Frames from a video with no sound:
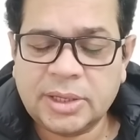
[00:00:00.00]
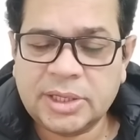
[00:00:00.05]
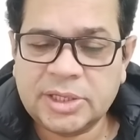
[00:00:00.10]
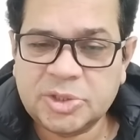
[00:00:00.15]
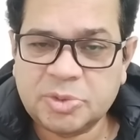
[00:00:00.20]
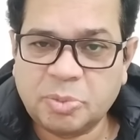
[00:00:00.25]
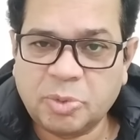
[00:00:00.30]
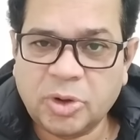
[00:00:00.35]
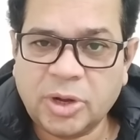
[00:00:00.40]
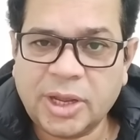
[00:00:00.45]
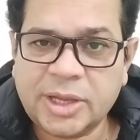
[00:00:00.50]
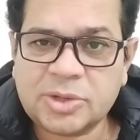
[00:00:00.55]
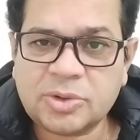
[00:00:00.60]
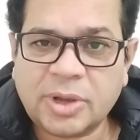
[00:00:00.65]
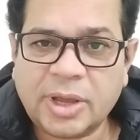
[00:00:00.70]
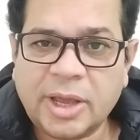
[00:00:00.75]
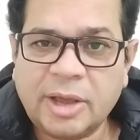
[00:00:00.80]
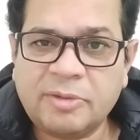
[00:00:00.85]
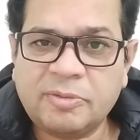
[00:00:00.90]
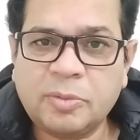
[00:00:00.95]
हिजबुल्ला
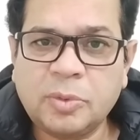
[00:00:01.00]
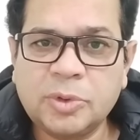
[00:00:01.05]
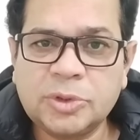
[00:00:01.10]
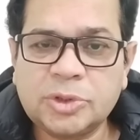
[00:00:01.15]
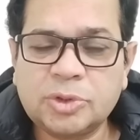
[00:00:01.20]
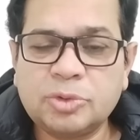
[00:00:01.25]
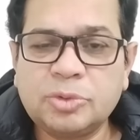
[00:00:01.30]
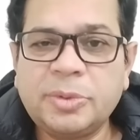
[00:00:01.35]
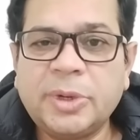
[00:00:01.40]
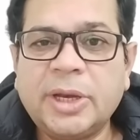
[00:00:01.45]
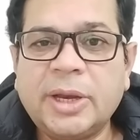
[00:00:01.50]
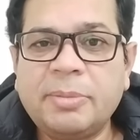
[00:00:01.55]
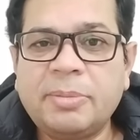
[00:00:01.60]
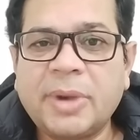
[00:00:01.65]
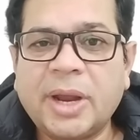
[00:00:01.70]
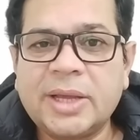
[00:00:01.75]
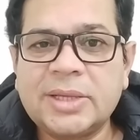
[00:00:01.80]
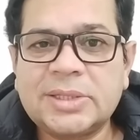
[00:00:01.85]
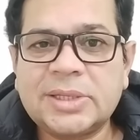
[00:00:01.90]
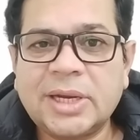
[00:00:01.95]
जो है वो जनूबी
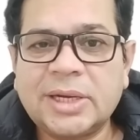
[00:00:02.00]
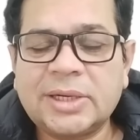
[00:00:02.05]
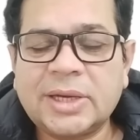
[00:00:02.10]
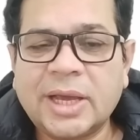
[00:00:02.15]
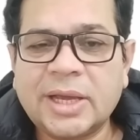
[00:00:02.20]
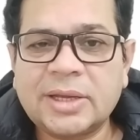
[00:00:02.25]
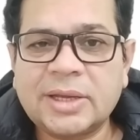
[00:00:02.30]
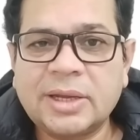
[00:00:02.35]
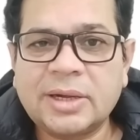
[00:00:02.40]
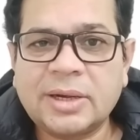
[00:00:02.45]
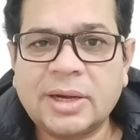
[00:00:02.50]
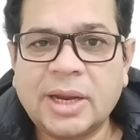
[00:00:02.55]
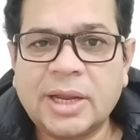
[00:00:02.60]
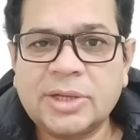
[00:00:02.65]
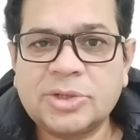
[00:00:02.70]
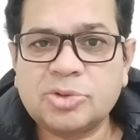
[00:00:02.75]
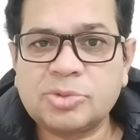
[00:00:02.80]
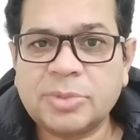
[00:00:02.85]
लिबनान से अटैक कर रहा है